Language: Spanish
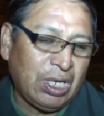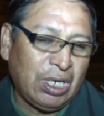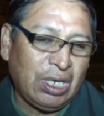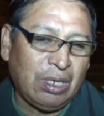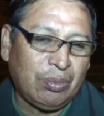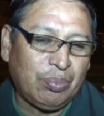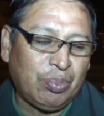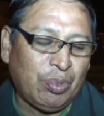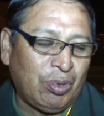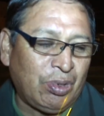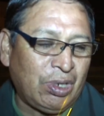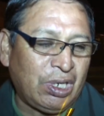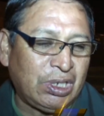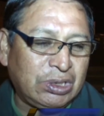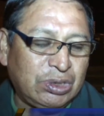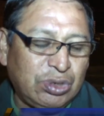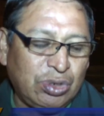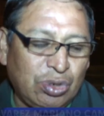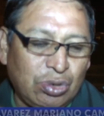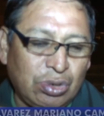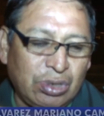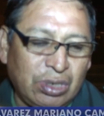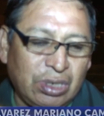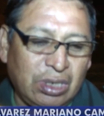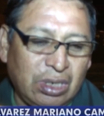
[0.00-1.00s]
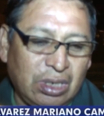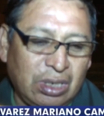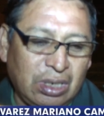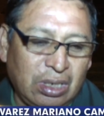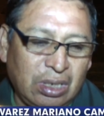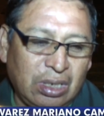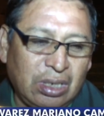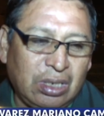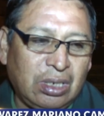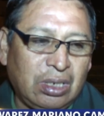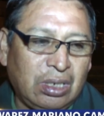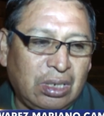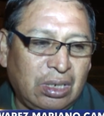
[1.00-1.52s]
a la población
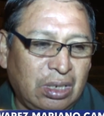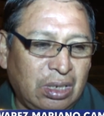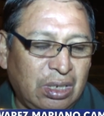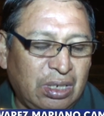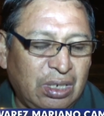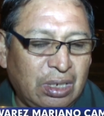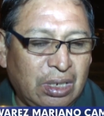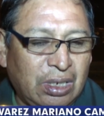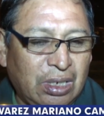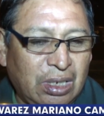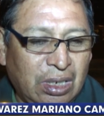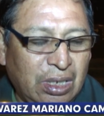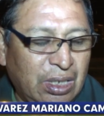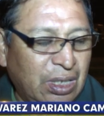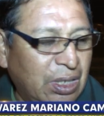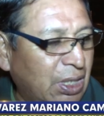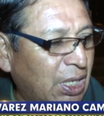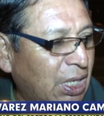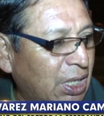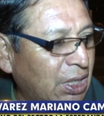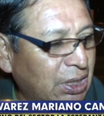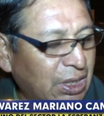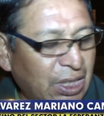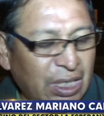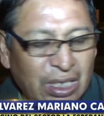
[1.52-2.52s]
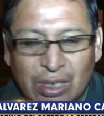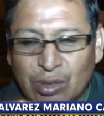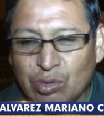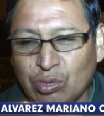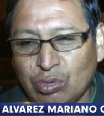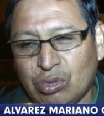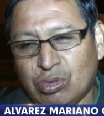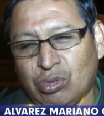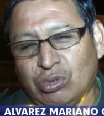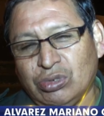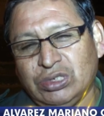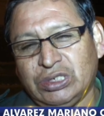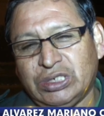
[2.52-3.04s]
y darle
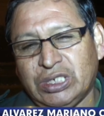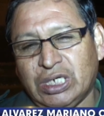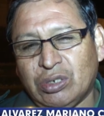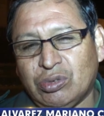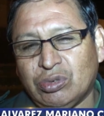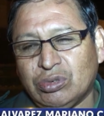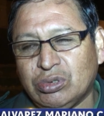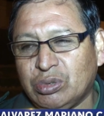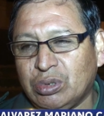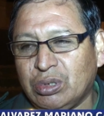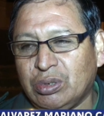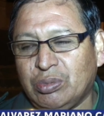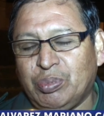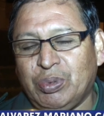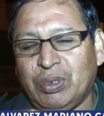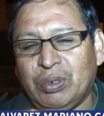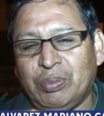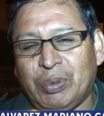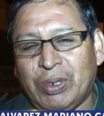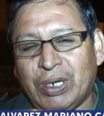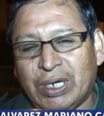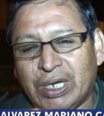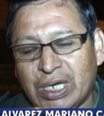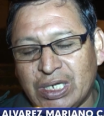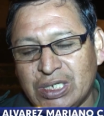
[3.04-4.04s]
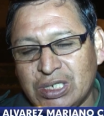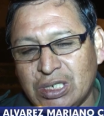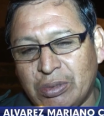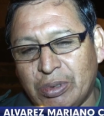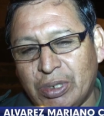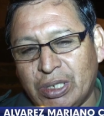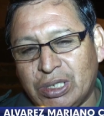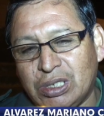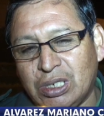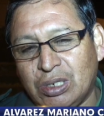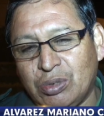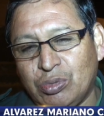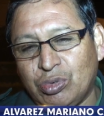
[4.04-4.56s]
consejos eh, para qué sirve
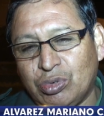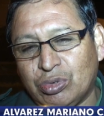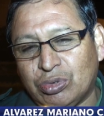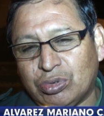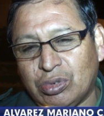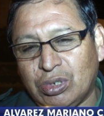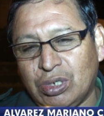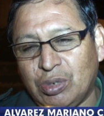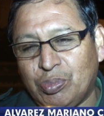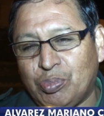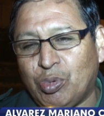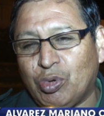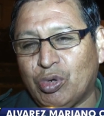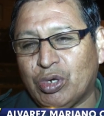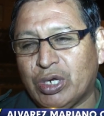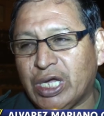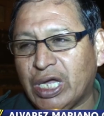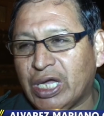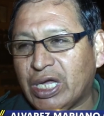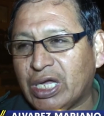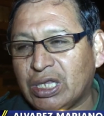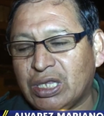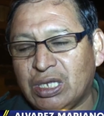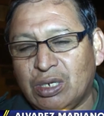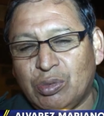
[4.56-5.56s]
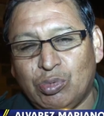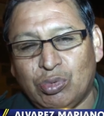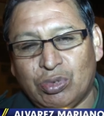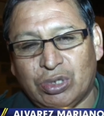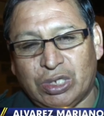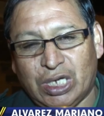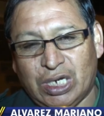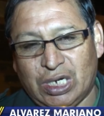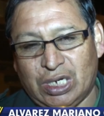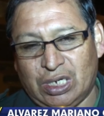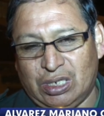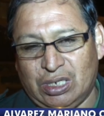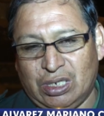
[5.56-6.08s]
el tributo y por qué hay que
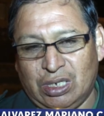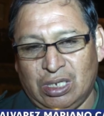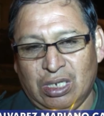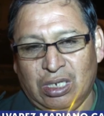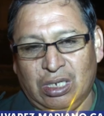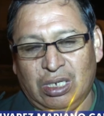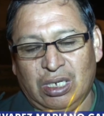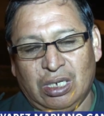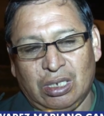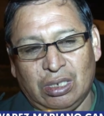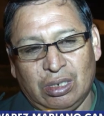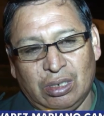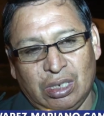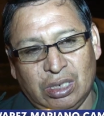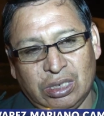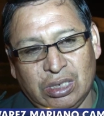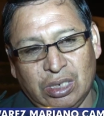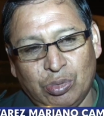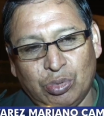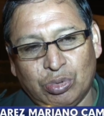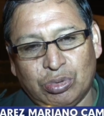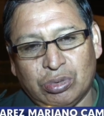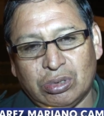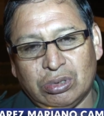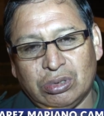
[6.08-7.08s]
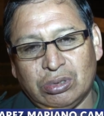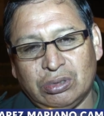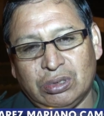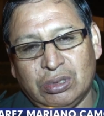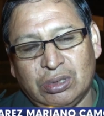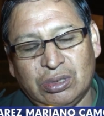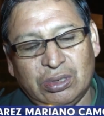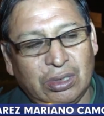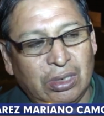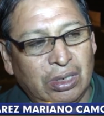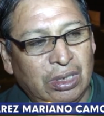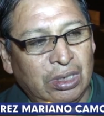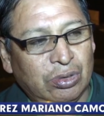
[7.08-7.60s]
tributar. El tributo,
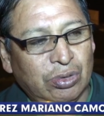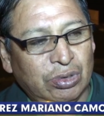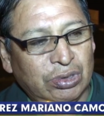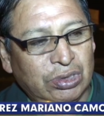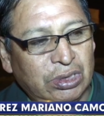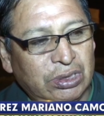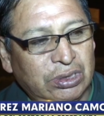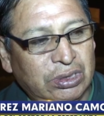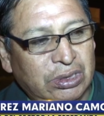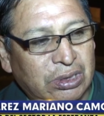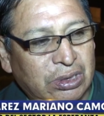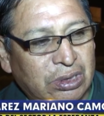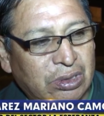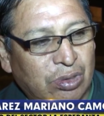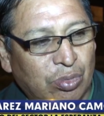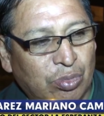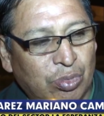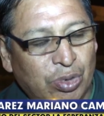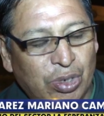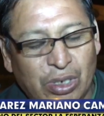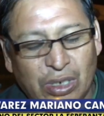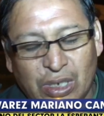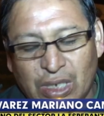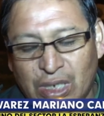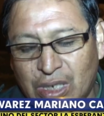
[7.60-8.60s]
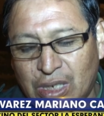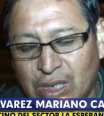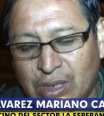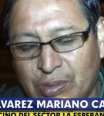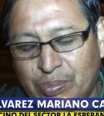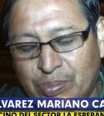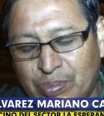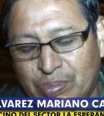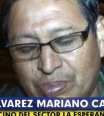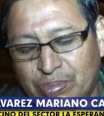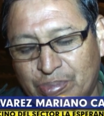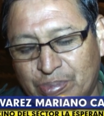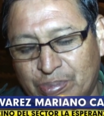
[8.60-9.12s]
entonces, como la
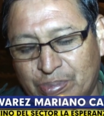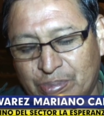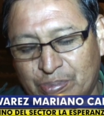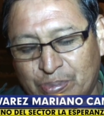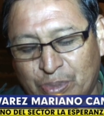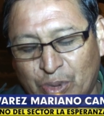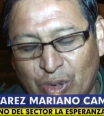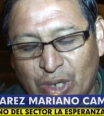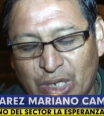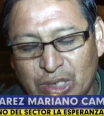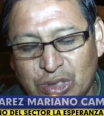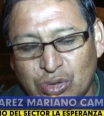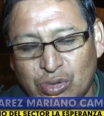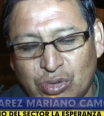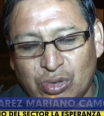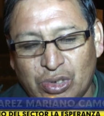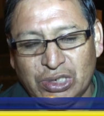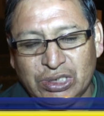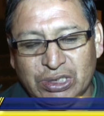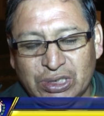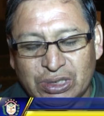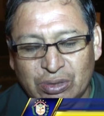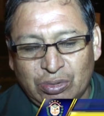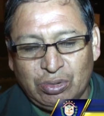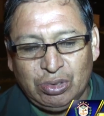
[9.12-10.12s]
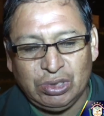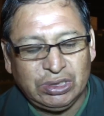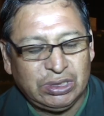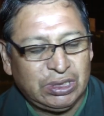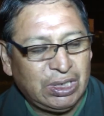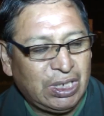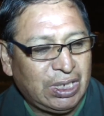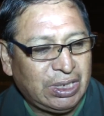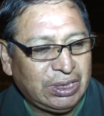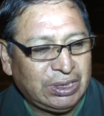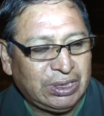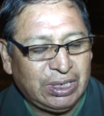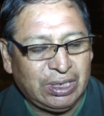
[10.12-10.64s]
población no
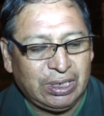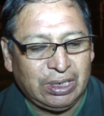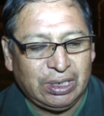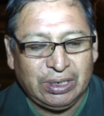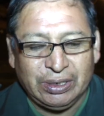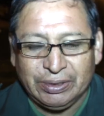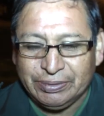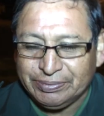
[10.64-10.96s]
está este,